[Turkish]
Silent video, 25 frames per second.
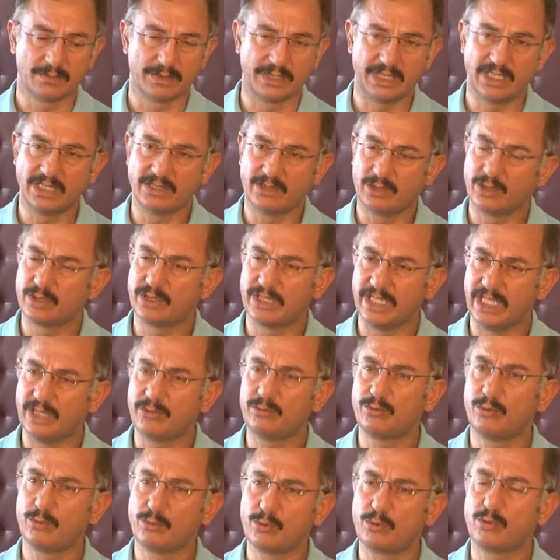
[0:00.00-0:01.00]
diğer
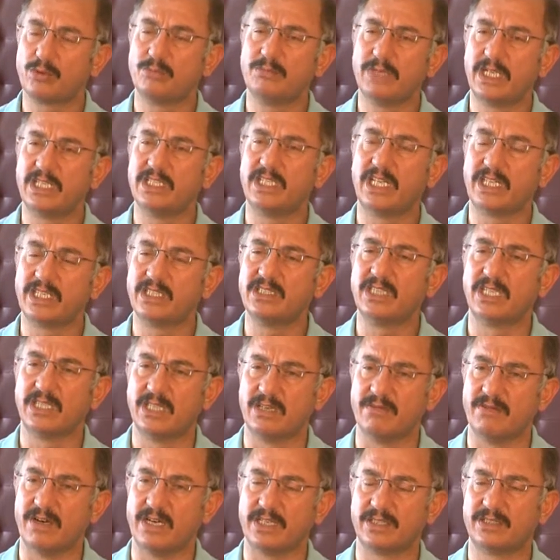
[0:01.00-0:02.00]
e, Türk hükümdarlarında
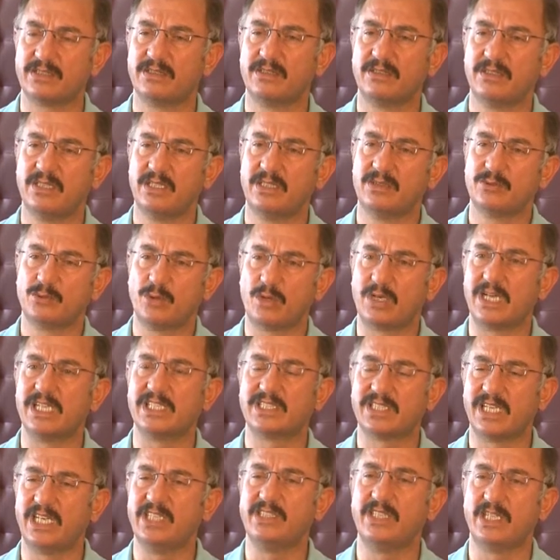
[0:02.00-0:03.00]
da var. Çok
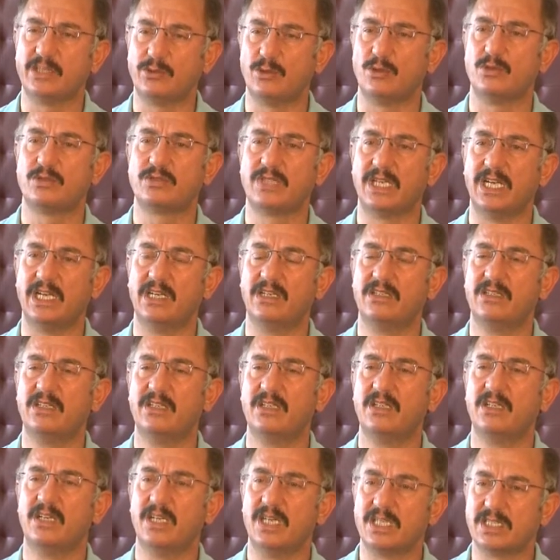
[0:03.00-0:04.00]
az sayıda da olsa
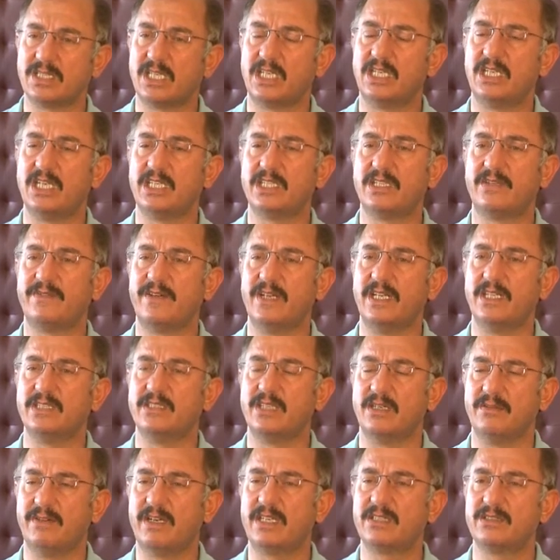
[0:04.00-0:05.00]
Hazarlarda falan
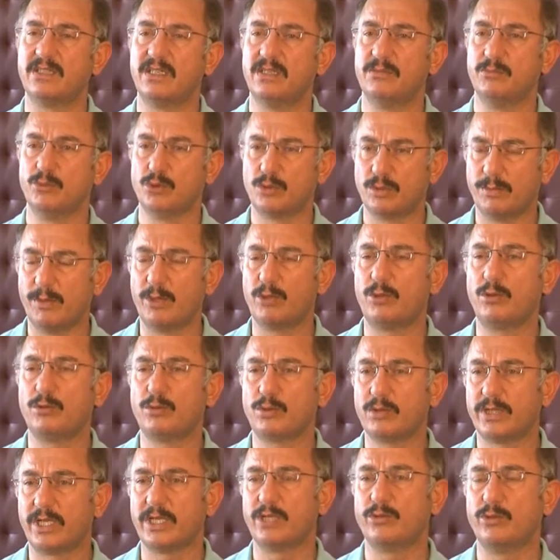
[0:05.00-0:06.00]
da var. Müslüman
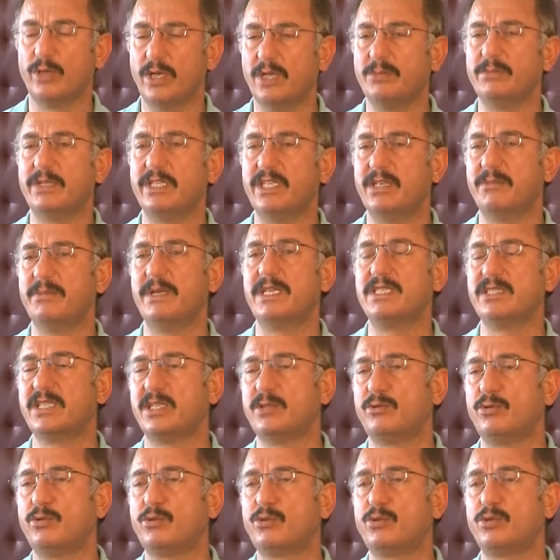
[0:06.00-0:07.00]
oldukları dönemde de benzer
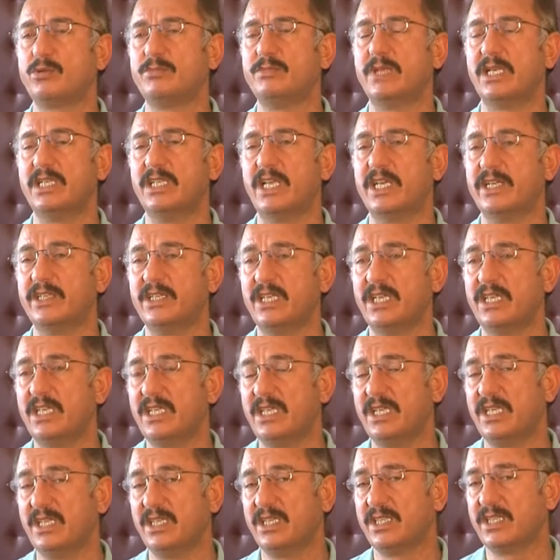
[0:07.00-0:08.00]
Türk hükümdarlarına
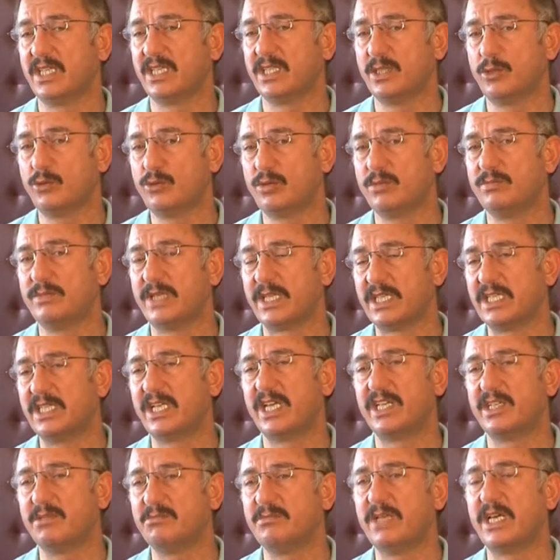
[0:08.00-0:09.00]
ya da hükümdarın
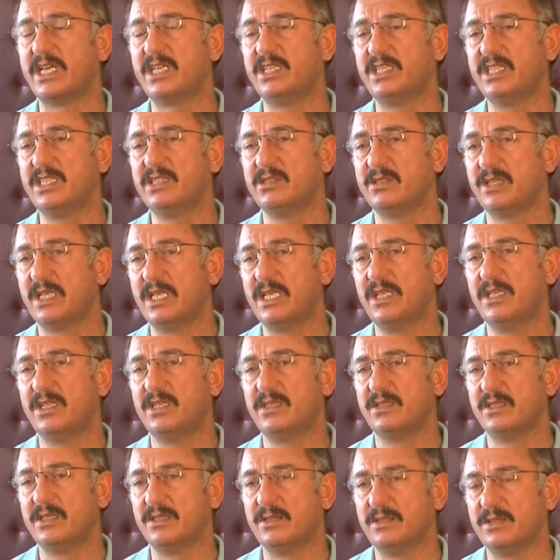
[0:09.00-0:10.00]
hanımlarının
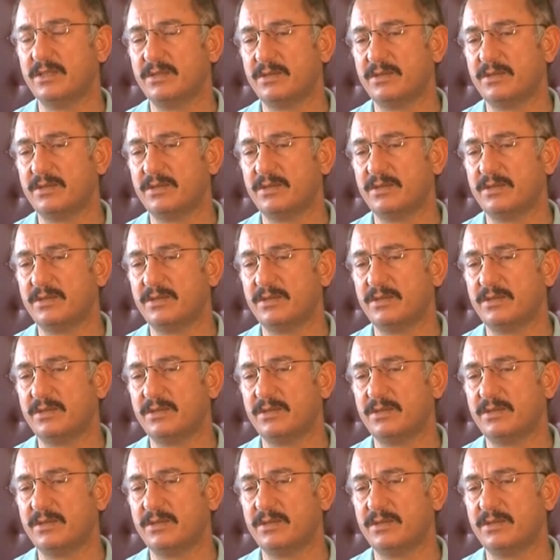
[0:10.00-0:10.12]
e,